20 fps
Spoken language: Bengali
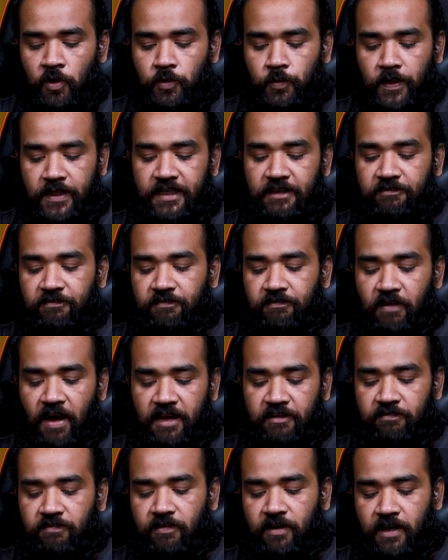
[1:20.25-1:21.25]
টোয়েন্টি
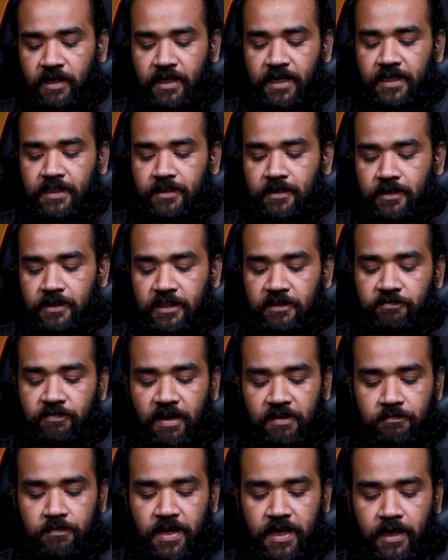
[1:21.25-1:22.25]
ফাইভ হান্ড্রেড থার্টি
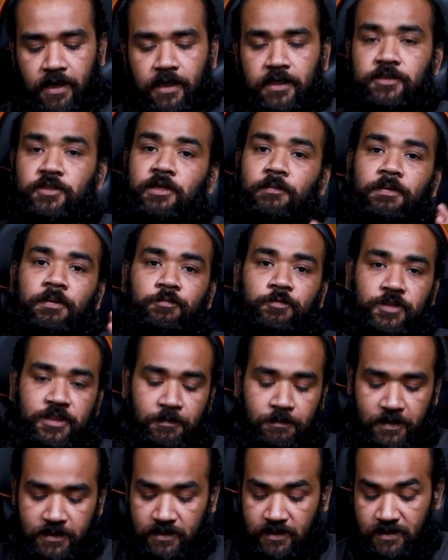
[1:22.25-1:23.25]
ফাইভ মেগা আপনারা
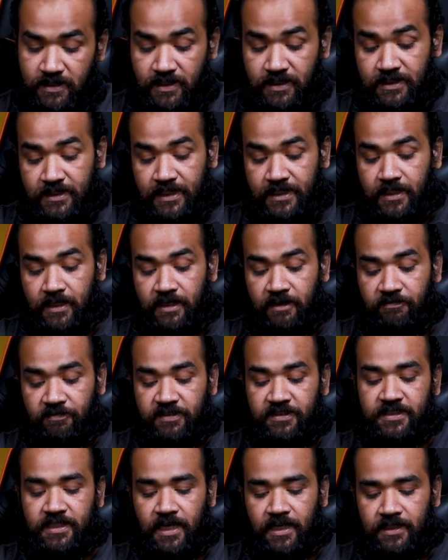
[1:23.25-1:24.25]
বুঝতে পারতেছেন যে এটা
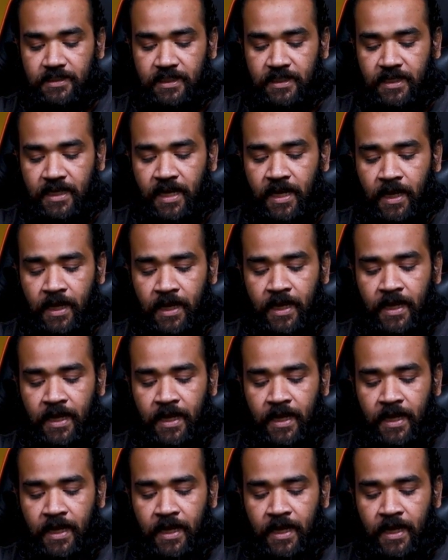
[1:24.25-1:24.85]
রেফারেন্স কার্ডের থেকে